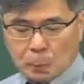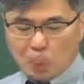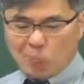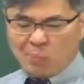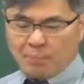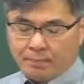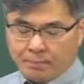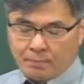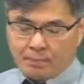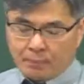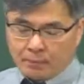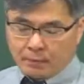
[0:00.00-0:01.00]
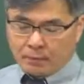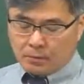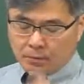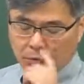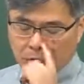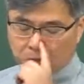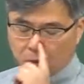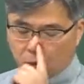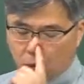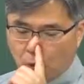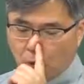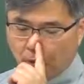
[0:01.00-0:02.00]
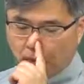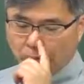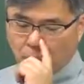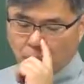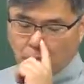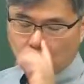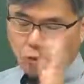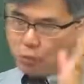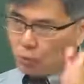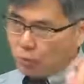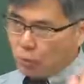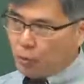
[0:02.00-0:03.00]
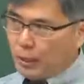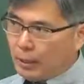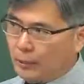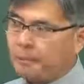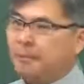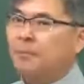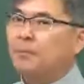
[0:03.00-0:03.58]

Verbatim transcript: 음, 전선 소유량 정도 전선 소유량